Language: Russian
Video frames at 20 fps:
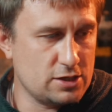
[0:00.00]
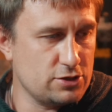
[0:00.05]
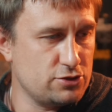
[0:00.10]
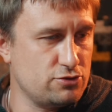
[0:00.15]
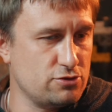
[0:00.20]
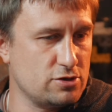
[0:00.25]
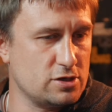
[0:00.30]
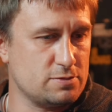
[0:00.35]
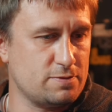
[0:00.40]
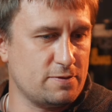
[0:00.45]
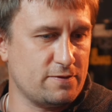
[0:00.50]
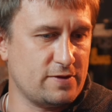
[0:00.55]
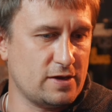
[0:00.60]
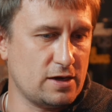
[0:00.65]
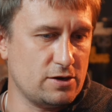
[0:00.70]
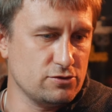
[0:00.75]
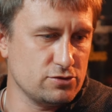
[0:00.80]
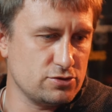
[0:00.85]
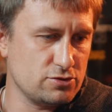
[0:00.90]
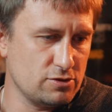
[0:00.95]
Еще раз
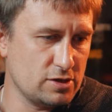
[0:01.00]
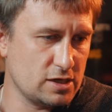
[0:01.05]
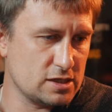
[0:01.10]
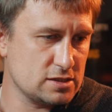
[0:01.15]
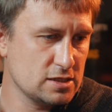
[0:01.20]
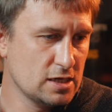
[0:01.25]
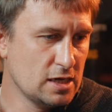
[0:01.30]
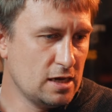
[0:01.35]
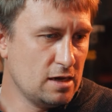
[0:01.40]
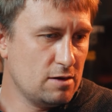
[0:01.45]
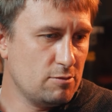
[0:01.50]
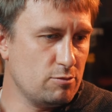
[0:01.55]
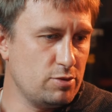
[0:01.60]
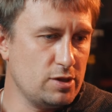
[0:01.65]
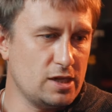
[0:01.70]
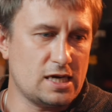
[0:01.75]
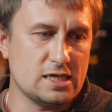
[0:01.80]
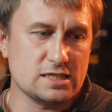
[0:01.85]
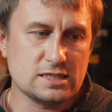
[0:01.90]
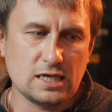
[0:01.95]
повторюсь, у нас
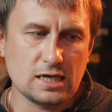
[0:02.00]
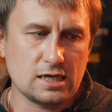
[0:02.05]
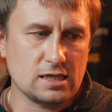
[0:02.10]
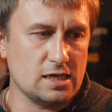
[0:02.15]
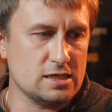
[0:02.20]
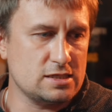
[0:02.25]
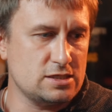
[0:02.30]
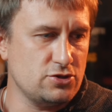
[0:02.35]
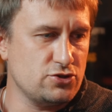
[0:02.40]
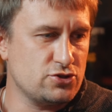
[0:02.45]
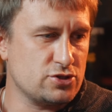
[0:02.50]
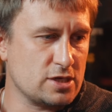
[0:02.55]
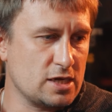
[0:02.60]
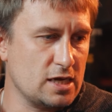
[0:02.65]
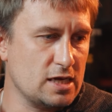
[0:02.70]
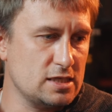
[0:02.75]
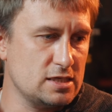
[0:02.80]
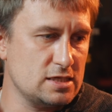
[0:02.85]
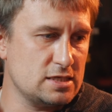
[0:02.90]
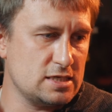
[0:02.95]
Блазда,
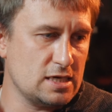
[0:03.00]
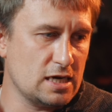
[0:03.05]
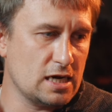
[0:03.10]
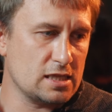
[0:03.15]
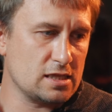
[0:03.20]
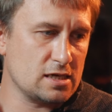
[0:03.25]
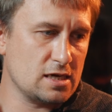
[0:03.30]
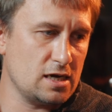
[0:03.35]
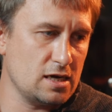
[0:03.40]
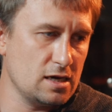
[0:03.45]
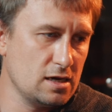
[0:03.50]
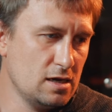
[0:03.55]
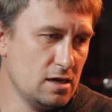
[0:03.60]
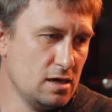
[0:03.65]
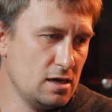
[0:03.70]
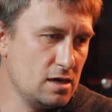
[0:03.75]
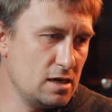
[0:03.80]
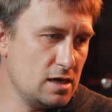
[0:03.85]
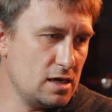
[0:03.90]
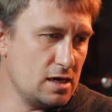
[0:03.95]
классическая десятка,
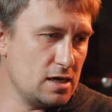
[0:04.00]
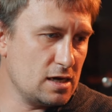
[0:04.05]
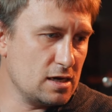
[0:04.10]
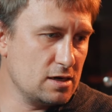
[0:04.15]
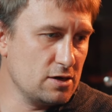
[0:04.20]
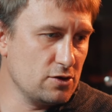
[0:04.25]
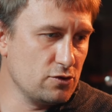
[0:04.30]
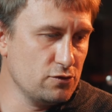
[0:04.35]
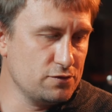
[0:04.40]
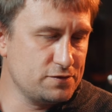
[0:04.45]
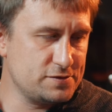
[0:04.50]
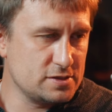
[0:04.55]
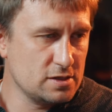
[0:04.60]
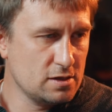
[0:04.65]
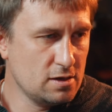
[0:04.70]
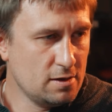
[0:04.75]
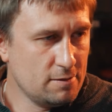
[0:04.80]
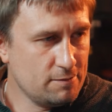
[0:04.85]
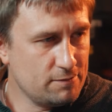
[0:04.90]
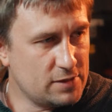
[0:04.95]
Грувс –
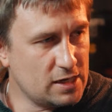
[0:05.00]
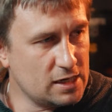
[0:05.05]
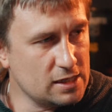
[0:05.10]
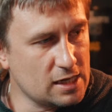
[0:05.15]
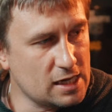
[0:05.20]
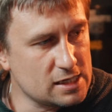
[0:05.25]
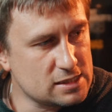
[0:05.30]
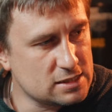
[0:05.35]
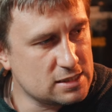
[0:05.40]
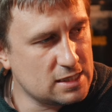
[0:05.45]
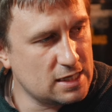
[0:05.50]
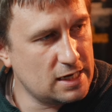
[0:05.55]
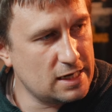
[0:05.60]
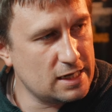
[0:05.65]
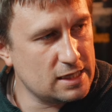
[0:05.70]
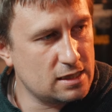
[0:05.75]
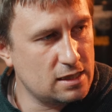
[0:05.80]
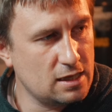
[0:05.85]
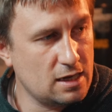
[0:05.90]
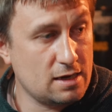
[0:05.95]

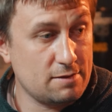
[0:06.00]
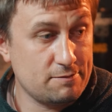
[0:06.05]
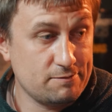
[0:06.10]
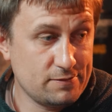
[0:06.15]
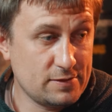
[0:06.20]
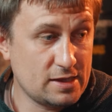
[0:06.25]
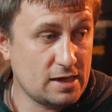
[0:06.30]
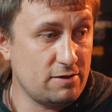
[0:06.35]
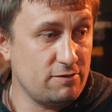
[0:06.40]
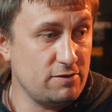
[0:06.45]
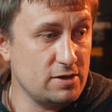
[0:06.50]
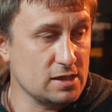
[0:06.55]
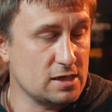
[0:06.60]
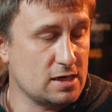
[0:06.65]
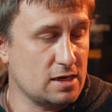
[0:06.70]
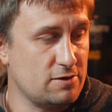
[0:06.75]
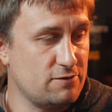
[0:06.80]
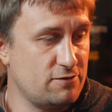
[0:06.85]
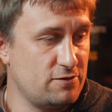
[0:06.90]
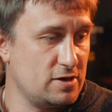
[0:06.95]
13-летняя
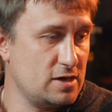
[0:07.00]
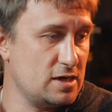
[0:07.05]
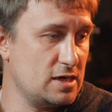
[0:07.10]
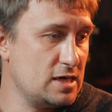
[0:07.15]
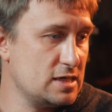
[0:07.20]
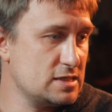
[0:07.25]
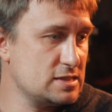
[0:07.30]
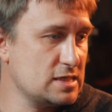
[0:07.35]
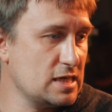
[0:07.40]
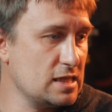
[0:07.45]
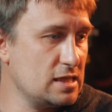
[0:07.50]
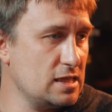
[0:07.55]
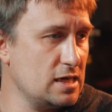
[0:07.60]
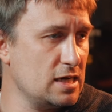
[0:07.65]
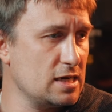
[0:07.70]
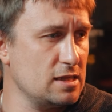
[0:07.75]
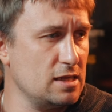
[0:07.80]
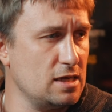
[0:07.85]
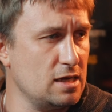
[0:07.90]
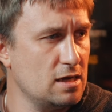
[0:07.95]
новинка в э,
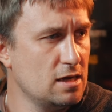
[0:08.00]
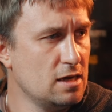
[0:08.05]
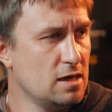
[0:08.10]
Сатерне,